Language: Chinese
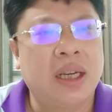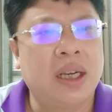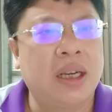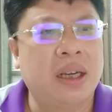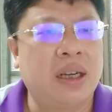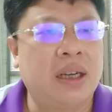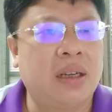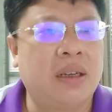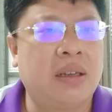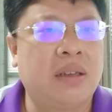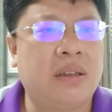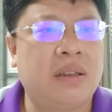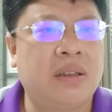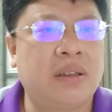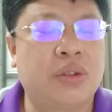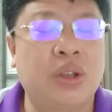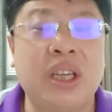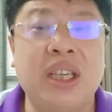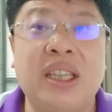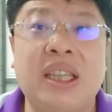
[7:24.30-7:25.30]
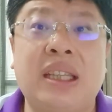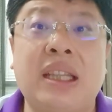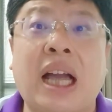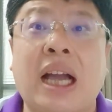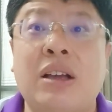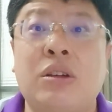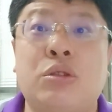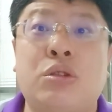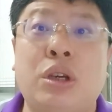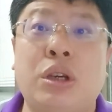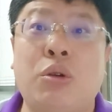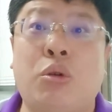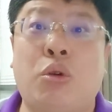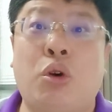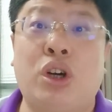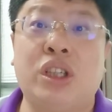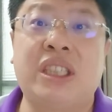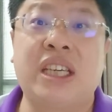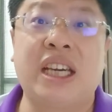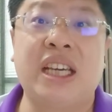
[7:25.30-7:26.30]
呃，所以当，所以
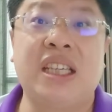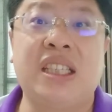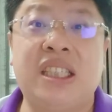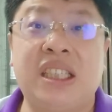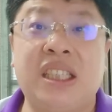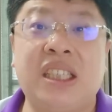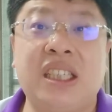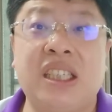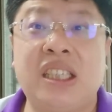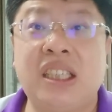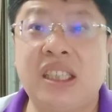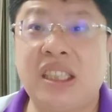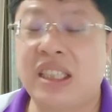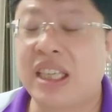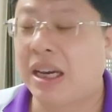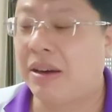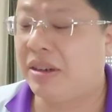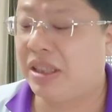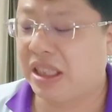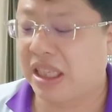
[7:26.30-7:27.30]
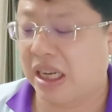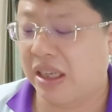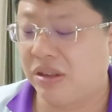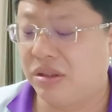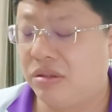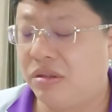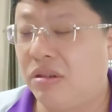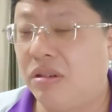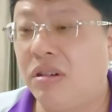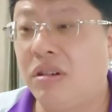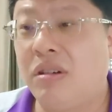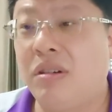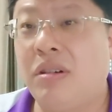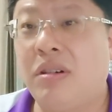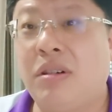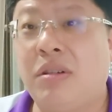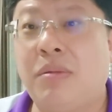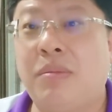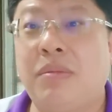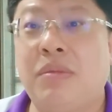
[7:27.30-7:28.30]
我前一集才会讲
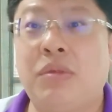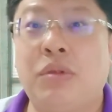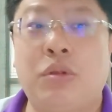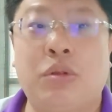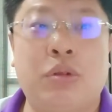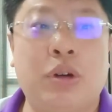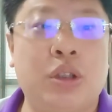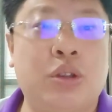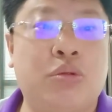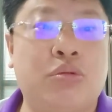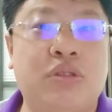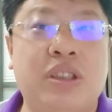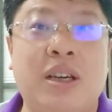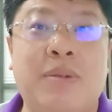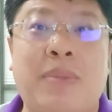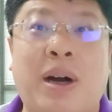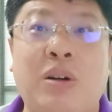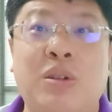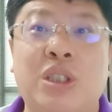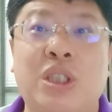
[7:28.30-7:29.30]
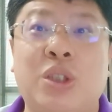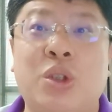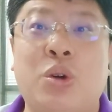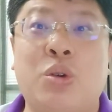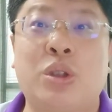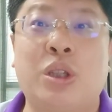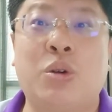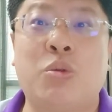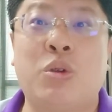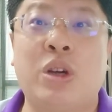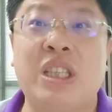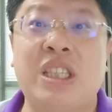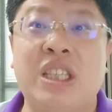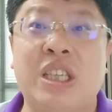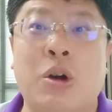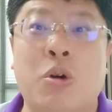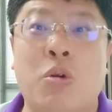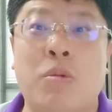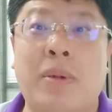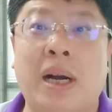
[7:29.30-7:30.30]
说。会出现毛泽东的
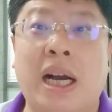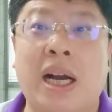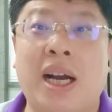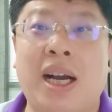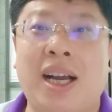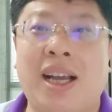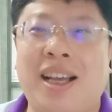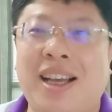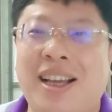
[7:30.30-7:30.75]
温柔吗？